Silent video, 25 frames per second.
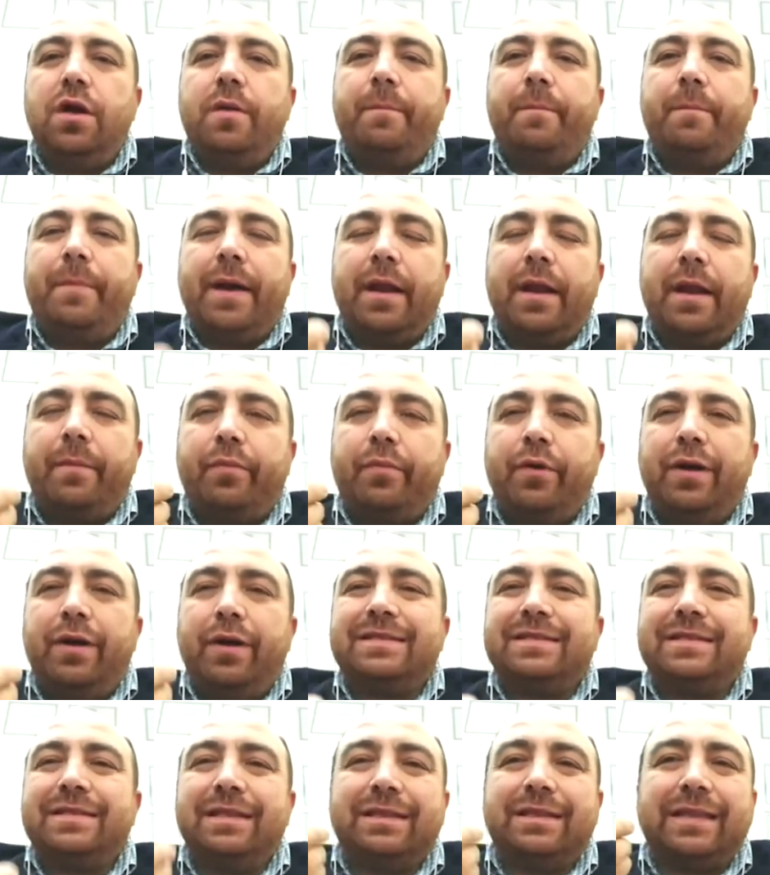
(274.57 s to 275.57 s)
para poder
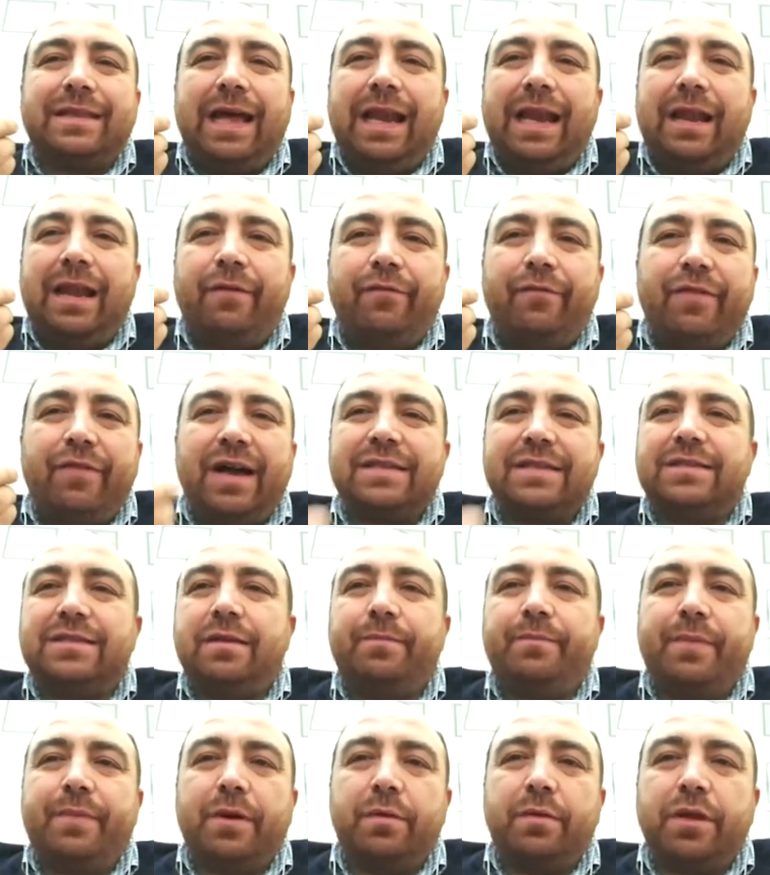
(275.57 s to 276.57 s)
sentar las bases
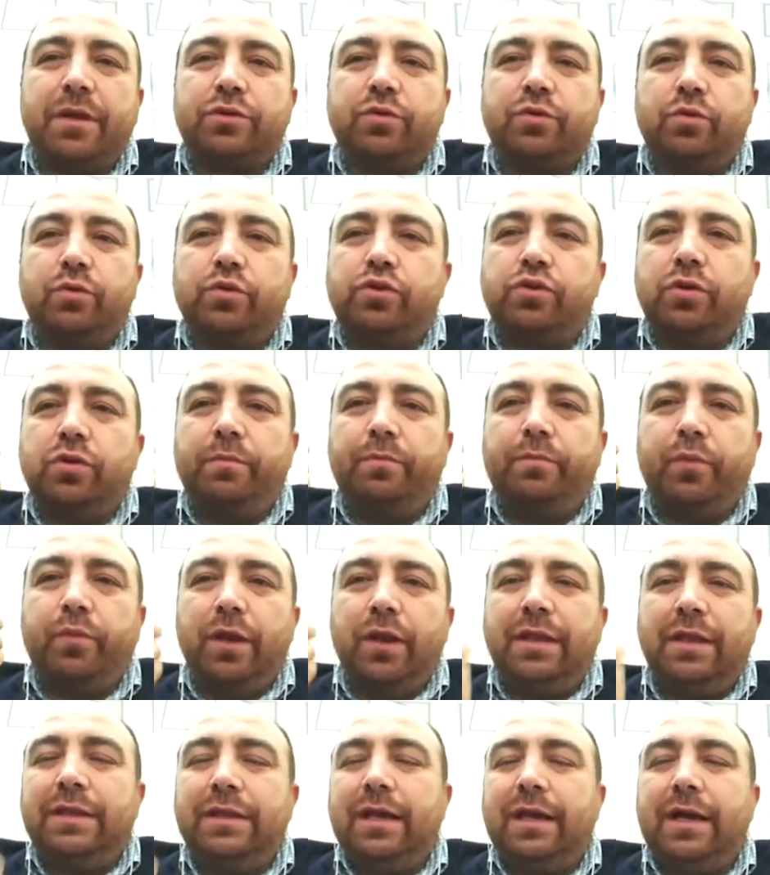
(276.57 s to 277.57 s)
para una solución
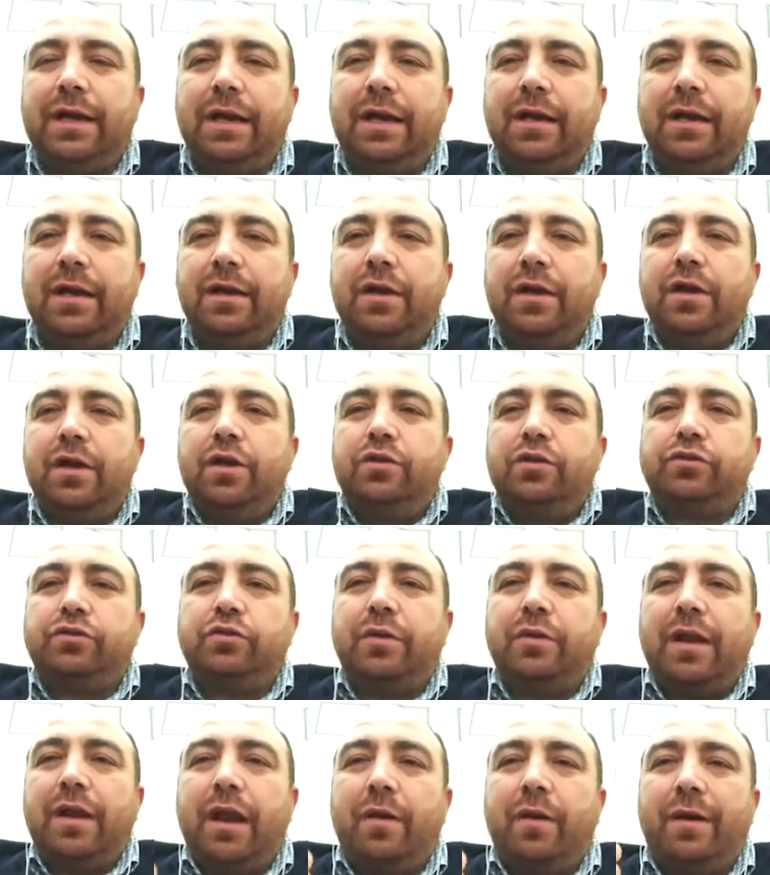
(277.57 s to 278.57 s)
política
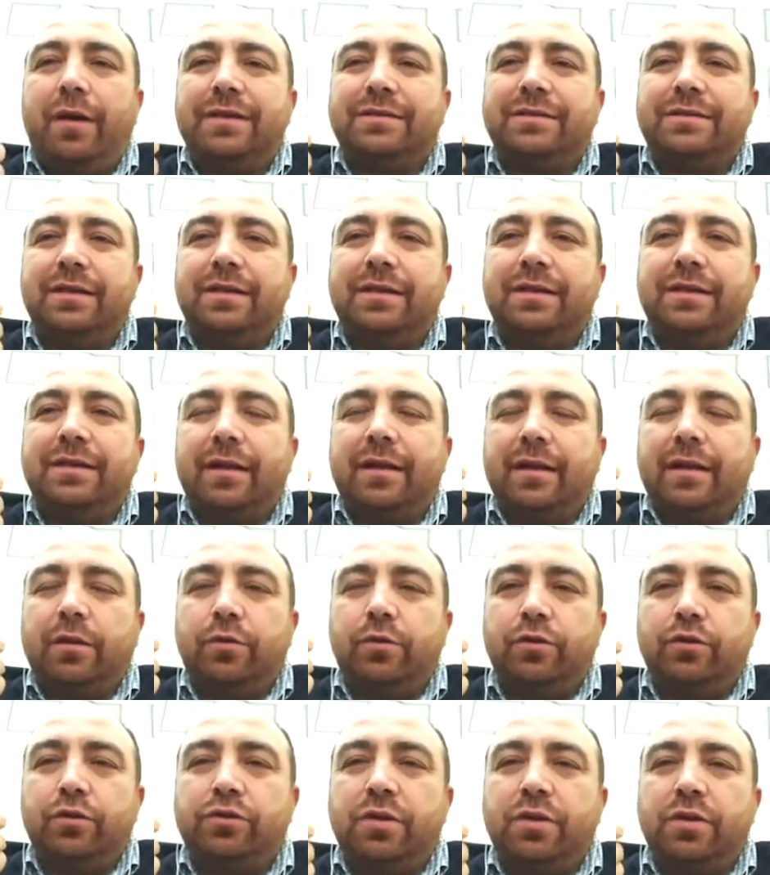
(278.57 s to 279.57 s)
sobre la base del
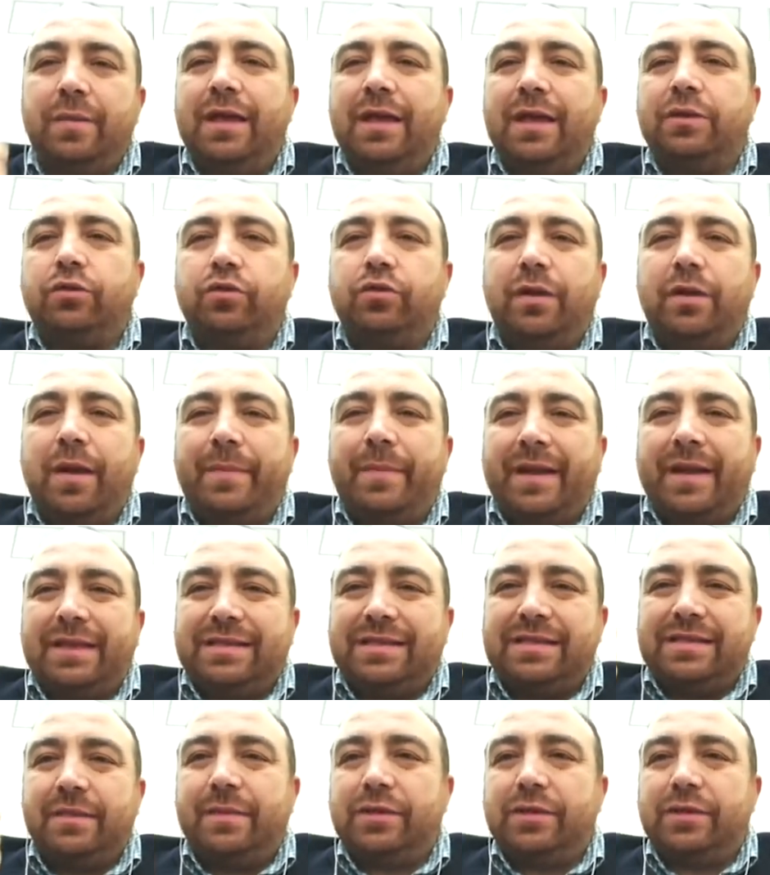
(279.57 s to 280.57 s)
reconocimiento, la
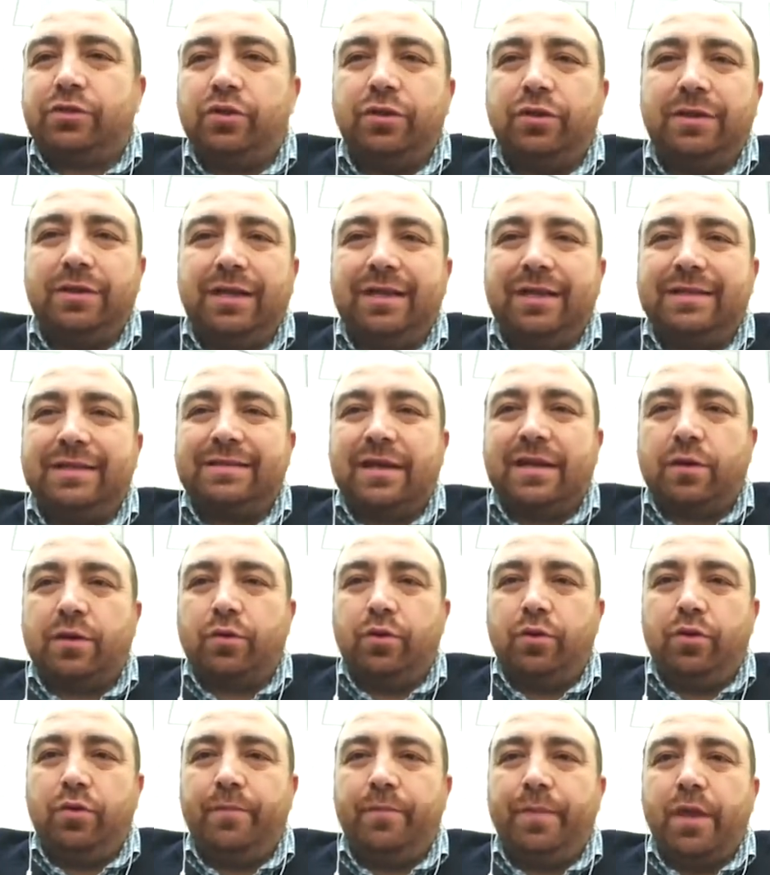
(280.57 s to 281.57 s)
participación y el
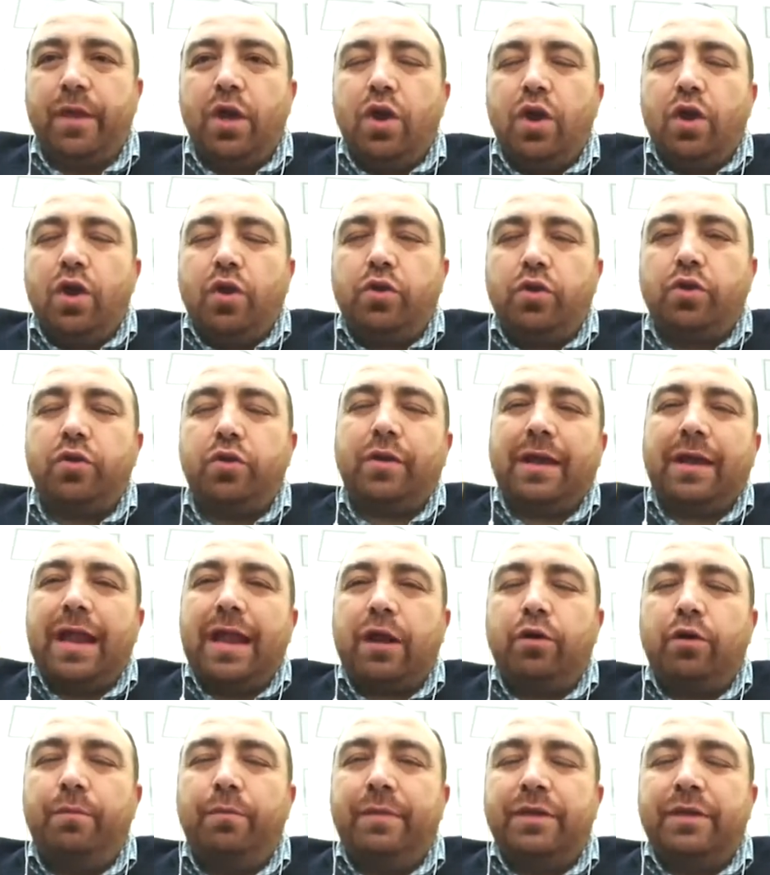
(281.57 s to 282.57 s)
desarrollo. Yo creo que
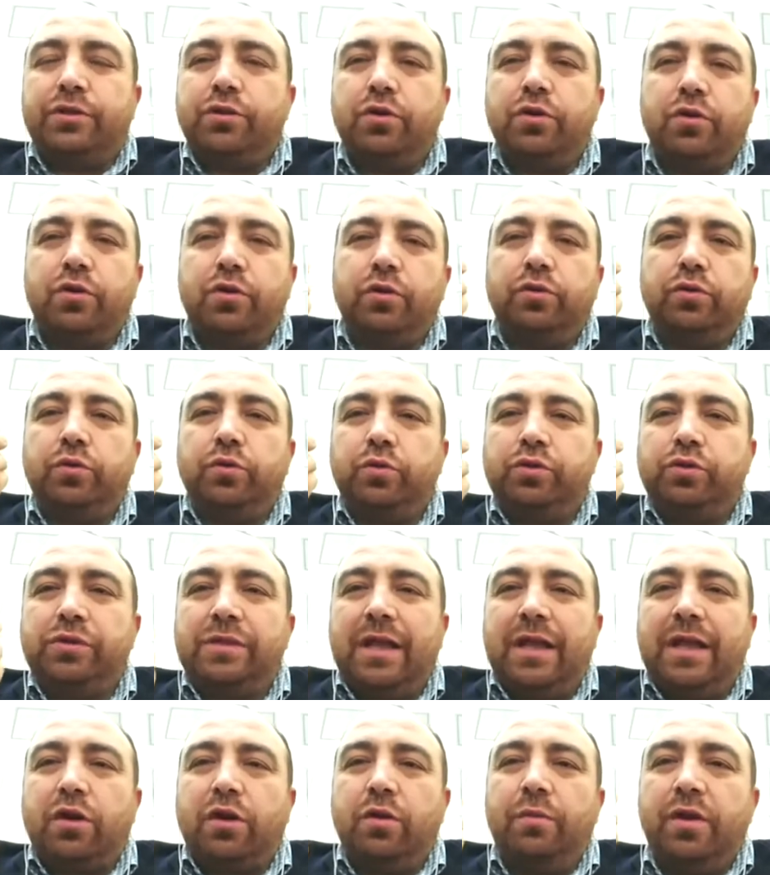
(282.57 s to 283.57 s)
la Convención
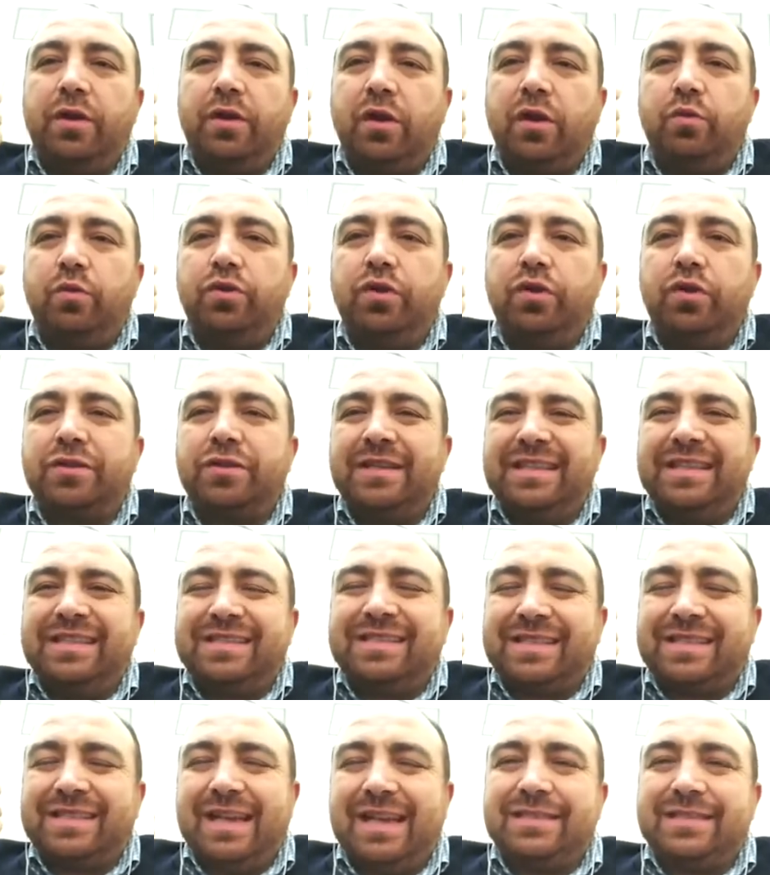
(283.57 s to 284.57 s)
Constitucional, como ninguna otra
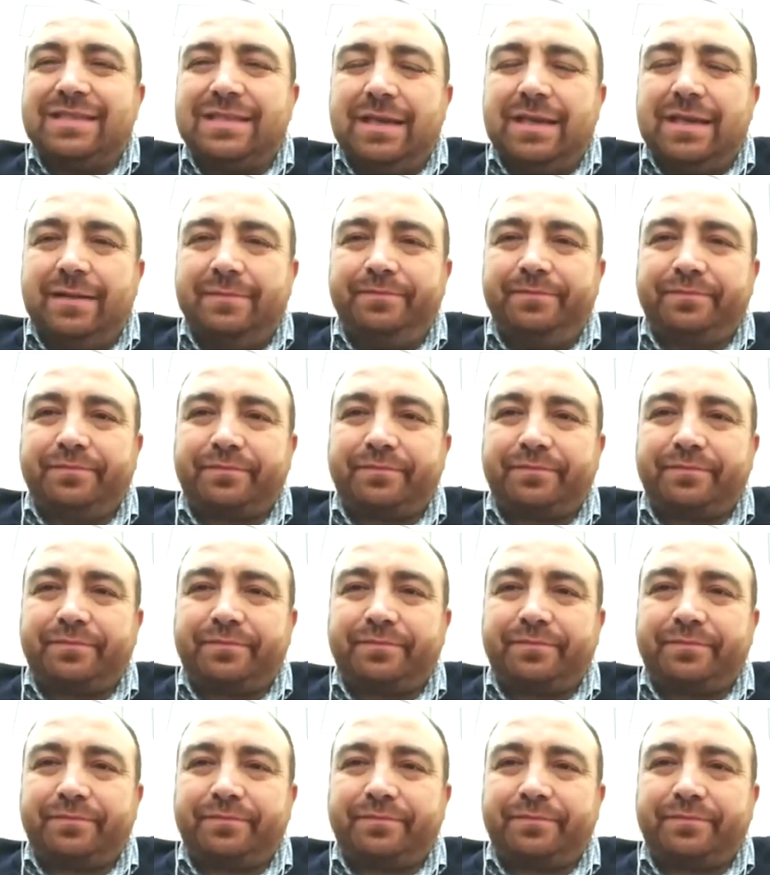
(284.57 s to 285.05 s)
instancia